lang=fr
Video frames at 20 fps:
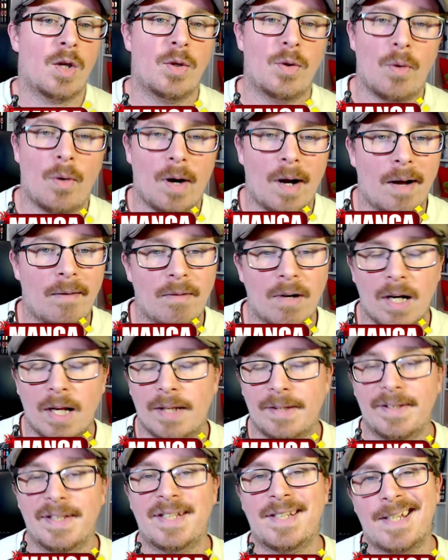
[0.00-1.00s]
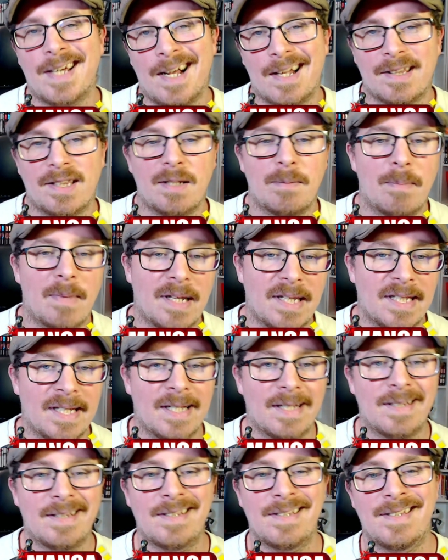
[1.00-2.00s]
il y aura voilà des cartes, des
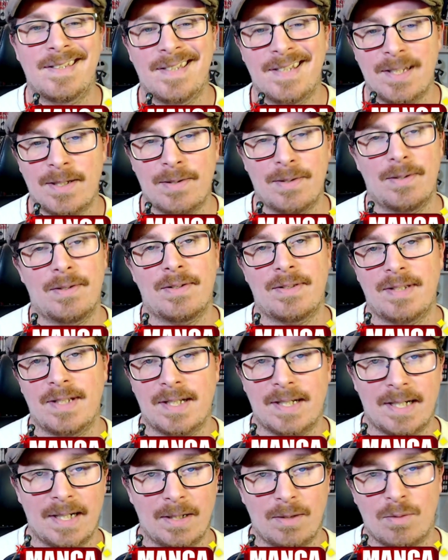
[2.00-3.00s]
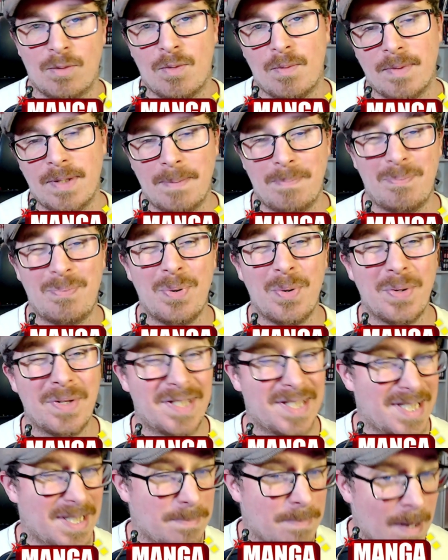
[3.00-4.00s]
manettes, des stickers, des crayons, des
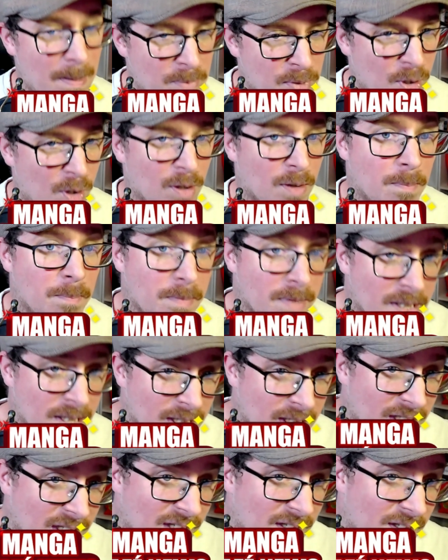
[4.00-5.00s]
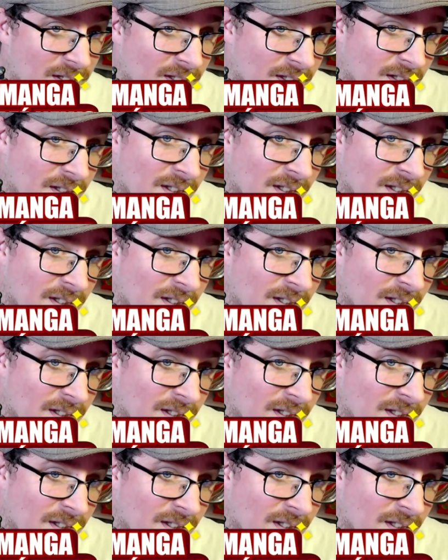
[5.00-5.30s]
petites babioles. Mais,